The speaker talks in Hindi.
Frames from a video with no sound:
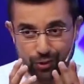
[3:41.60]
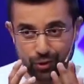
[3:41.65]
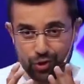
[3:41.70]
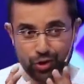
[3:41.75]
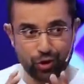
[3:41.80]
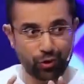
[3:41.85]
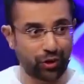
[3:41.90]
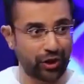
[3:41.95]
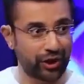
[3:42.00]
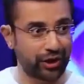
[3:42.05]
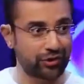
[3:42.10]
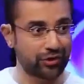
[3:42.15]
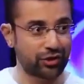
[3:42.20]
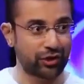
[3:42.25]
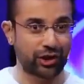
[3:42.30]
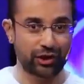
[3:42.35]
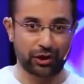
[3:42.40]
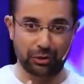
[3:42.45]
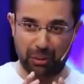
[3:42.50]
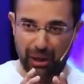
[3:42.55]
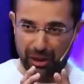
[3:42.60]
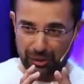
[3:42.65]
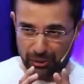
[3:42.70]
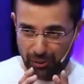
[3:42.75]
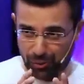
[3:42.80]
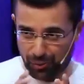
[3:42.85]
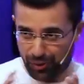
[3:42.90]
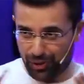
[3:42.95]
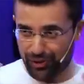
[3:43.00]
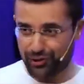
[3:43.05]
कुछ होंगे जिनका
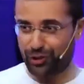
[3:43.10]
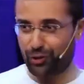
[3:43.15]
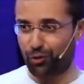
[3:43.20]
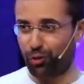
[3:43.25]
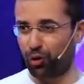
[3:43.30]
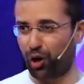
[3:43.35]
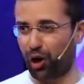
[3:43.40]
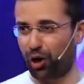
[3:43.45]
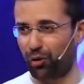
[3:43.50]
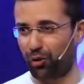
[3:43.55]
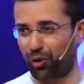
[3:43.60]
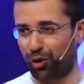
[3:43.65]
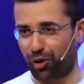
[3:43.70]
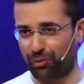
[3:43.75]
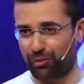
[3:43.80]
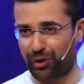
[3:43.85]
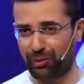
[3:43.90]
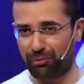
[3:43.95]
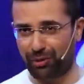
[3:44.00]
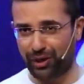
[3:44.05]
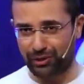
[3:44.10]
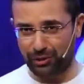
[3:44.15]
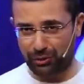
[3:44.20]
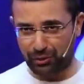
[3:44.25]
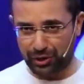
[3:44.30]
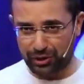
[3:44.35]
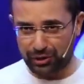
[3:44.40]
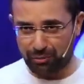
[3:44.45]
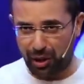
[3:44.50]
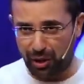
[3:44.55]
दिमाग थोड़ा सा खुला होगा और मेरी बातें
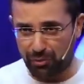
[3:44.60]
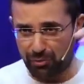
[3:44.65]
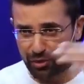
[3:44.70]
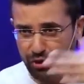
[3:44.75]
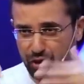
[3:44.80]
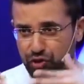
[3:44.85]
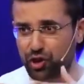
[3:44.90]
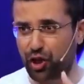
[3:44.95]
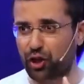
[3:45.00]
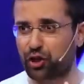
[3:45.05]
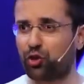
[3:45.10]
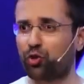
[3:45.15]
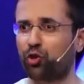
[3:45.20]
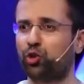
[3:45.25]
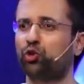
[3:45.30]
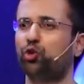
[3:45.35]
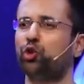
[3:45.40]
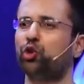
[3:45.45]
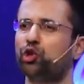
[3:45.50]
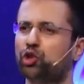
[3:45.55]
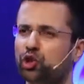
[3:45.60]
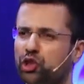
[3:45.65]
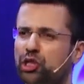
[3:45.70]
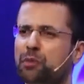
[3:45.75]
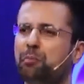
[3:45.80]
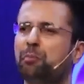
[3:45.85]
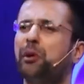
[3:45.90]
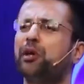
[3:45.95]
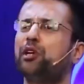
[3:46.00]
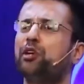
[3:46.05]
उनके दिमाग में अंदर जा रही होगी तो
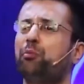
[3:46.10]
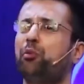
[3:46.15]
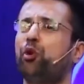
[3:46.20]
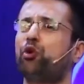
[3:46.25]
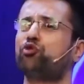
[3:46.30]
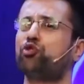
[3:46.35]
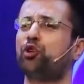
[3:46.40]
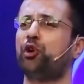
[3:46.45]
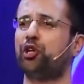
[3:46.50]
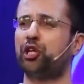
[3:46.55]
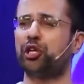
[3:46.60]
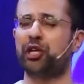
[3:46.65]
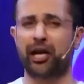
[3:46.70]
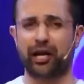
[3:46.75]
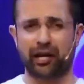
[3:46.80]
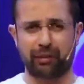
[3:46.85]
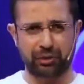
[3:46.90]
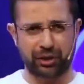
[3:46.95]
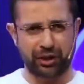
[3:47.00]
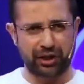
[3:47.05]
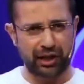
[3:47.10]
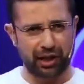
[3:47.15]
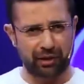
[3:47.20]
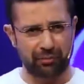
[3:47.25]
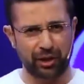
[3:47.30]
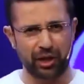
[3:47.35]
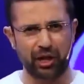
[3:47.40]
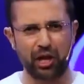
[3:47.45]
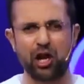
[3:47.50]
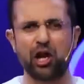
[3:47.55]
इतनी बड़ी अपॉर्चुनिटी है अभी इंडिया
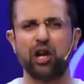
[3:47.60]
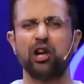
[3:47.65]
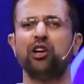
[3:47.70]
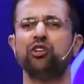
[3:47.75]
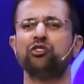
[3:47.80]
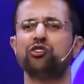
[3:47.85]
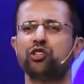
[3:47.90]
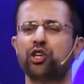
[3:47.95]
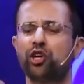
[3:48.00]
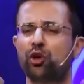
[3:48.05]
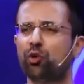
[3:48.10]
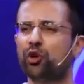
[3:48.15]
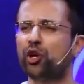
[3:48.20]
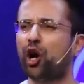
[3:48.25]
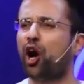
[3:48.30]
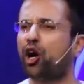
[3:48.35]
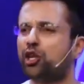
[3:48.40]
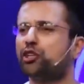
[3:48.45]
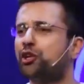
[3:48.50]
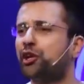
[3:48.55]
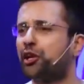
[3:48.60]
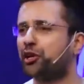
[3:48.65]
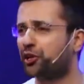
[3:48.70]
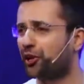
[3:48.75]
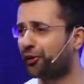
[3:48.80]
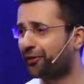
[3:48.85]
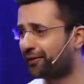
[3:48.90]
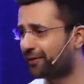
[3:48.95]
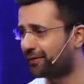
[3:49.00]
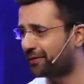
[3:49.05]
में जिसकी कोई हद नहीं
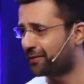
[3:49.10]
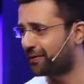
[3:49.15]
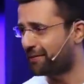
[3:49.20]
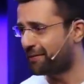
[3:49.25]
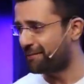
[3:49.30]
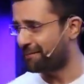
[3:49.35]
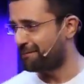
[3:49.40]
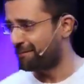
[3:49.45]
है